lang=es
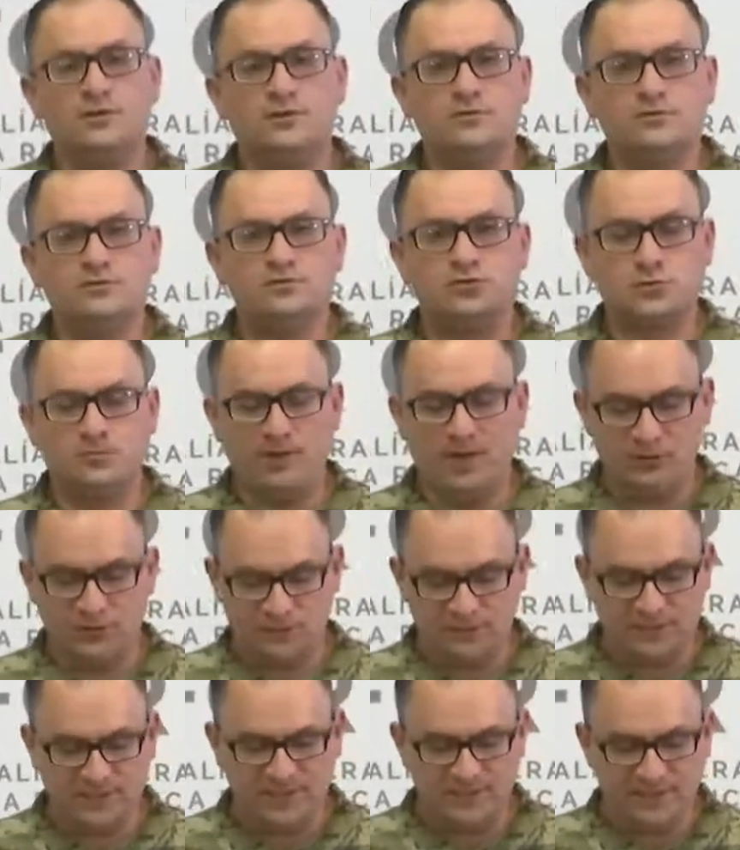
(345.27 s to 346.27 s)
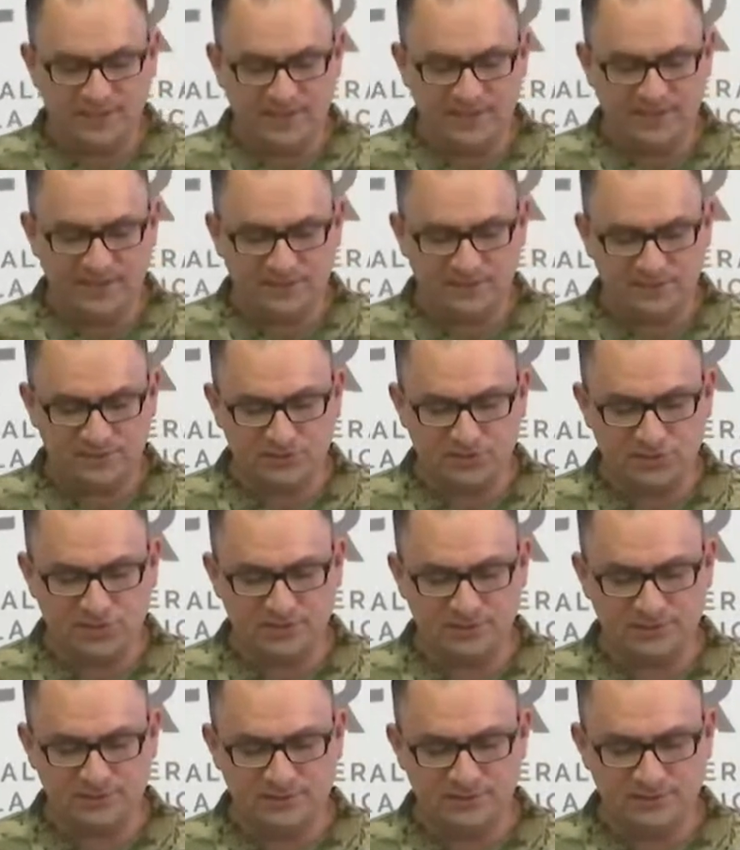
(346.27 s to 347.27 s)
Sumado a esta serie de
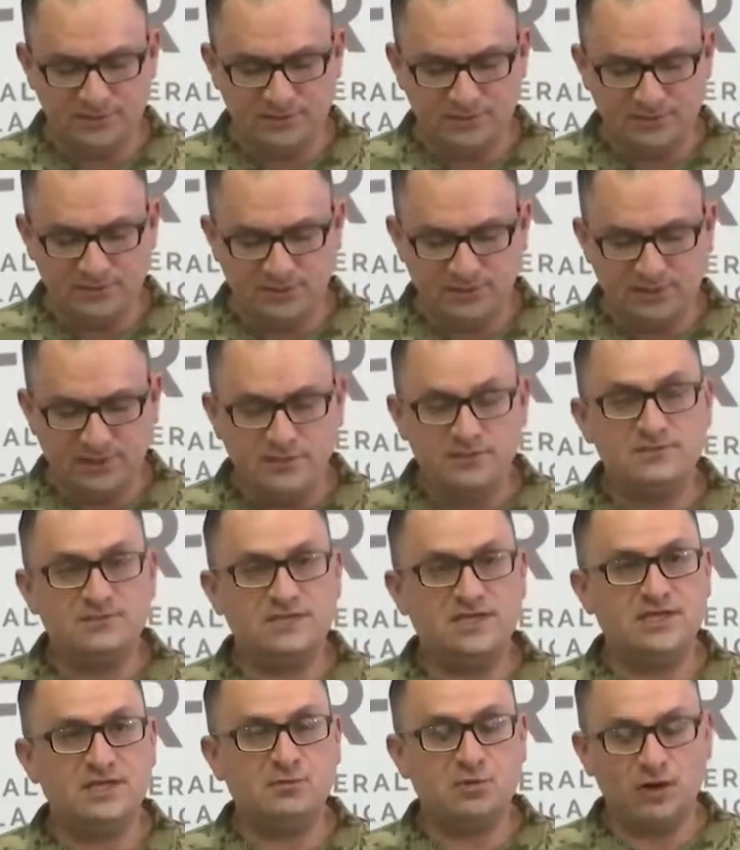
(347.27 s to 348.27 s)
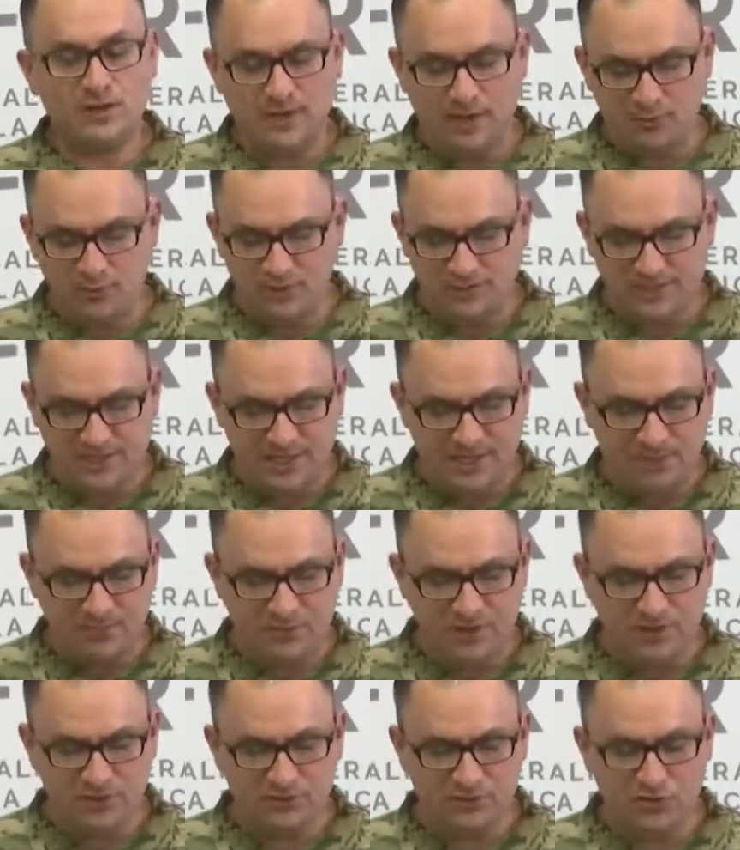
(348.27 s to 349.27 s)
acciones, se llevó a cabo el
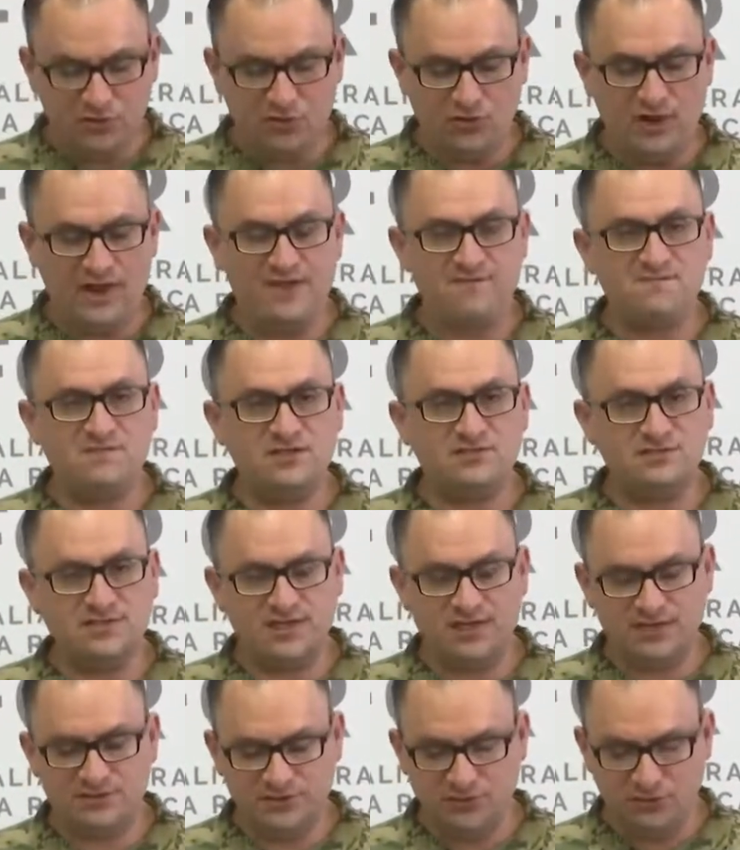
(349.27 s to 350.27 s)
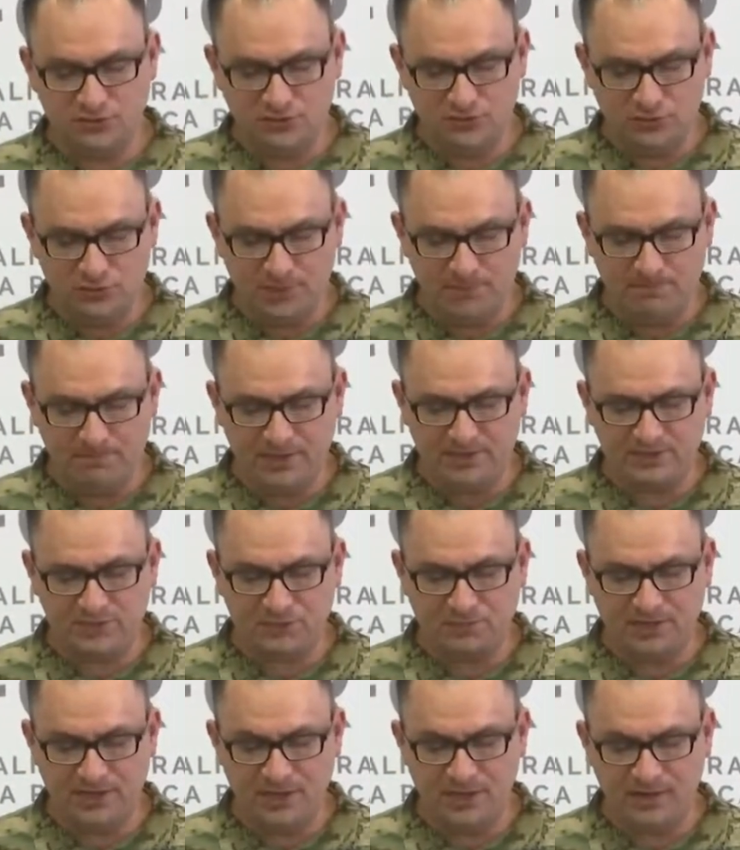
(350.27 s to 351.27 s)
seguimiento e investigación de una empresa
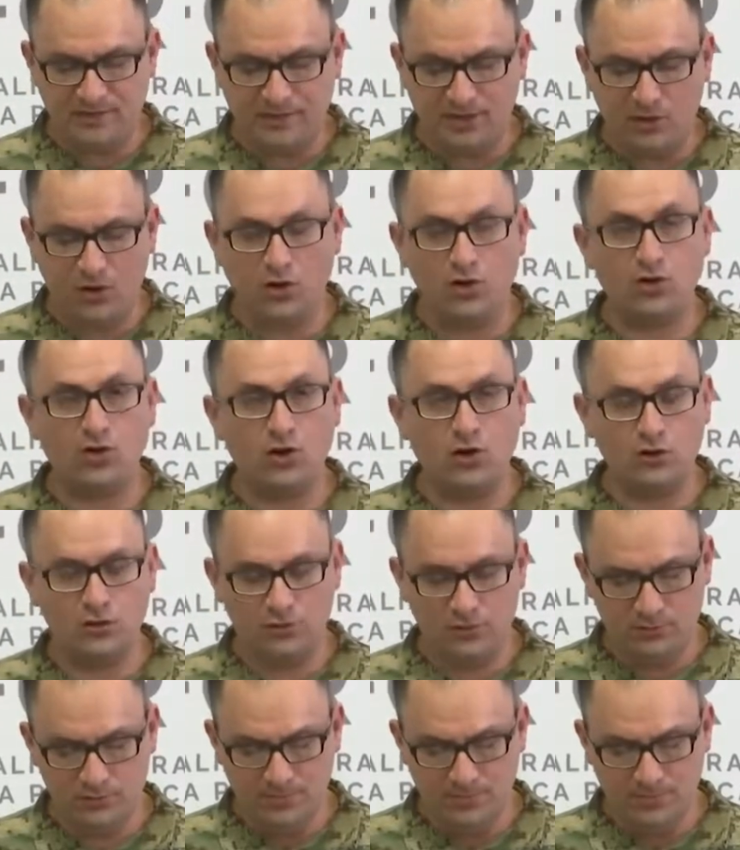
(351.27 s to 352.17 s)
ubicada en Hong Kong,